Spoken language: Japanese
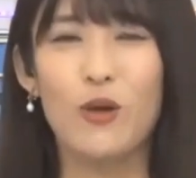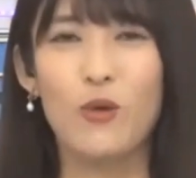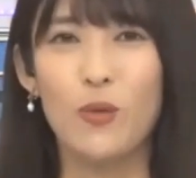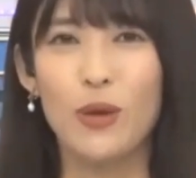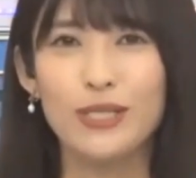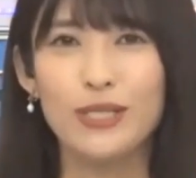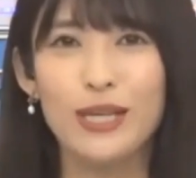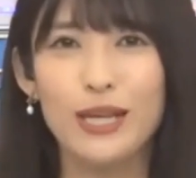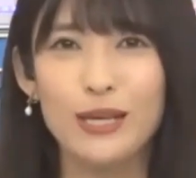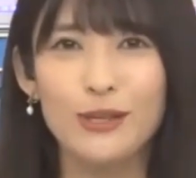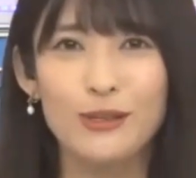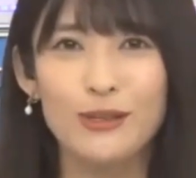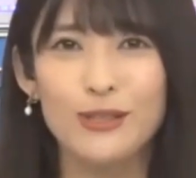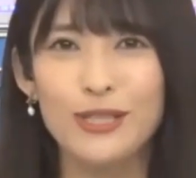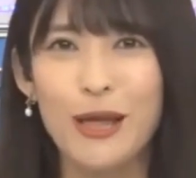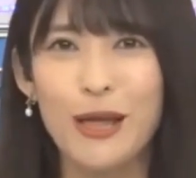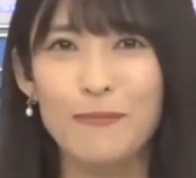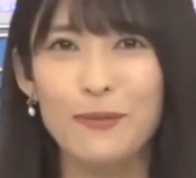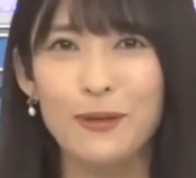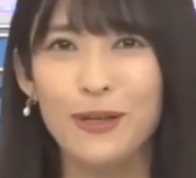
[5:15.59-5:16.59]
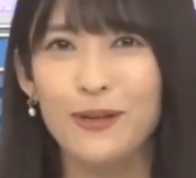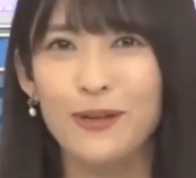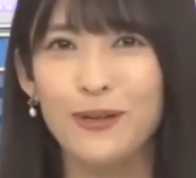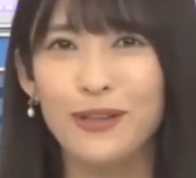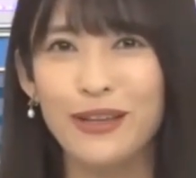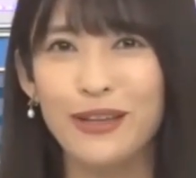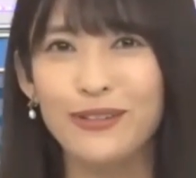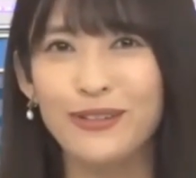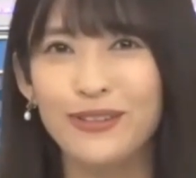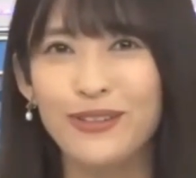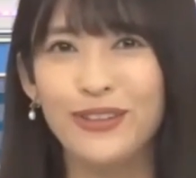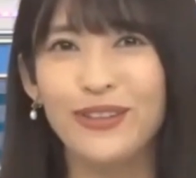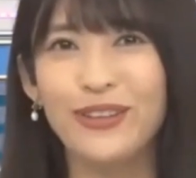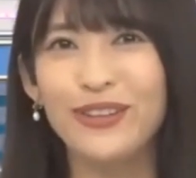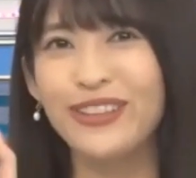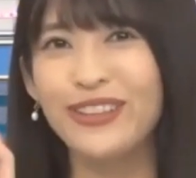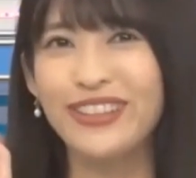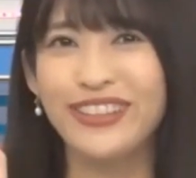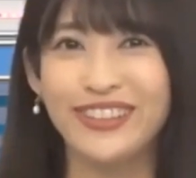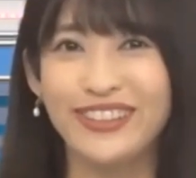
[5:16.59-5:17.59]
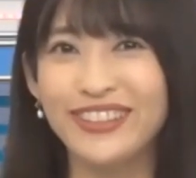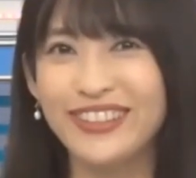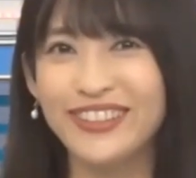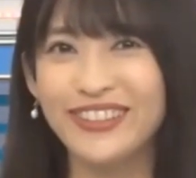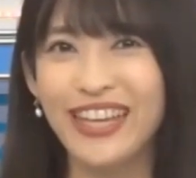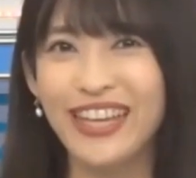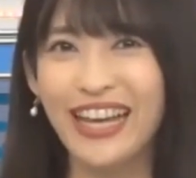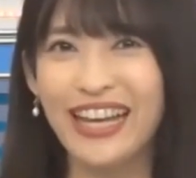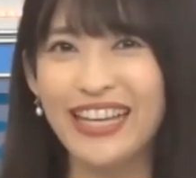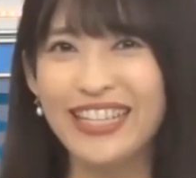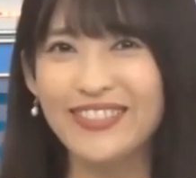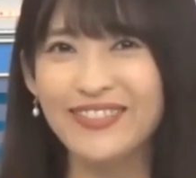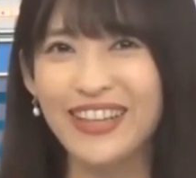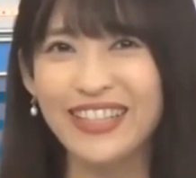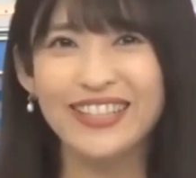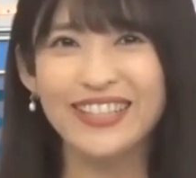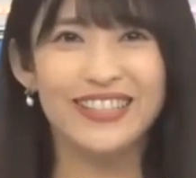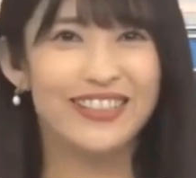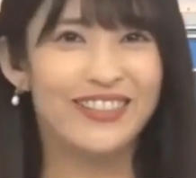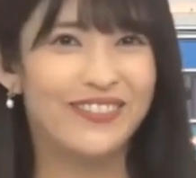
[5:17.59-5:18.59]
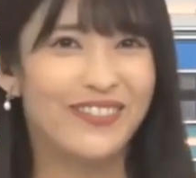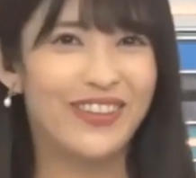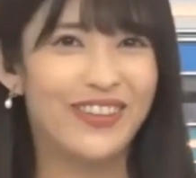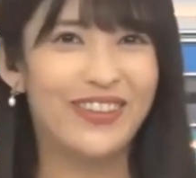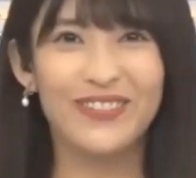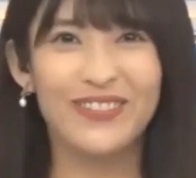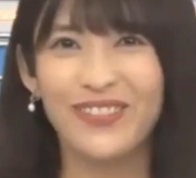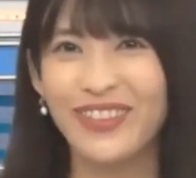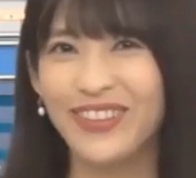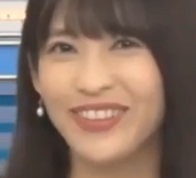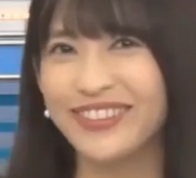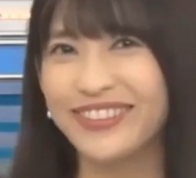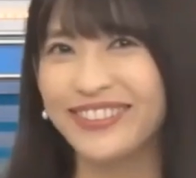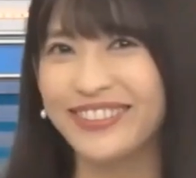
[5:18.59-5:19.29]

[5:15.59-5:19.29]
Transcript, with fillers: ウェザーニュースアプリのダウンロードよろしくお願いしますピヨピヨ